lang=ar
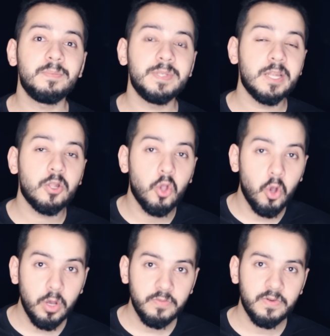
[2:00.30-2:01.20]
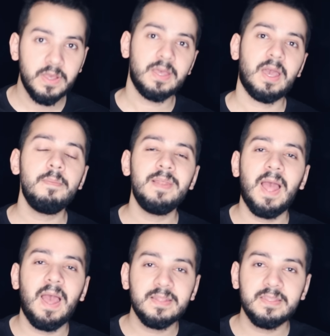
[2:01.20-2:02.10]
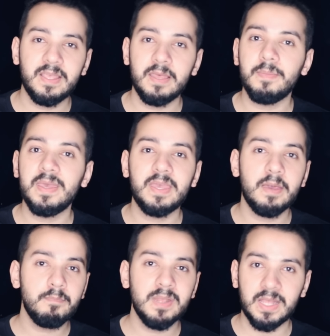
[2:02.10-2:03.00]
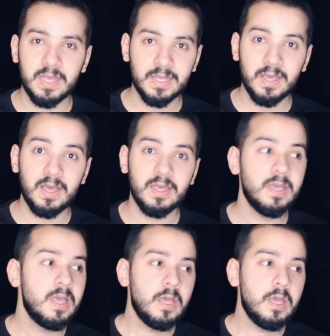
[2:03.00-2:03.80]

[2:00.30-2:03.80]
من الخوف قبل حتى ما يكمل خنقها